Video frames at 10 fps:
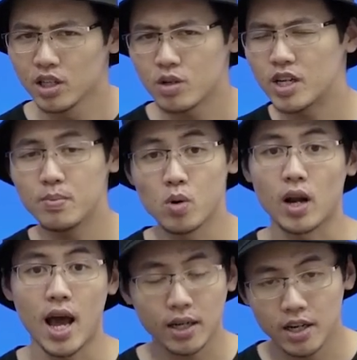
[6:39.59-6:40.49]
trong khi một
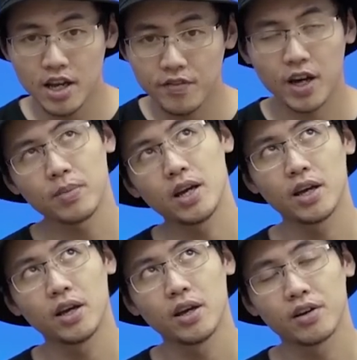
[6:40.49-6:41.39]
HDD WD
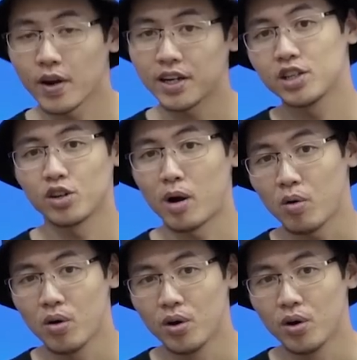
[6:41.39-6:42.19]
Ready cho nó máu,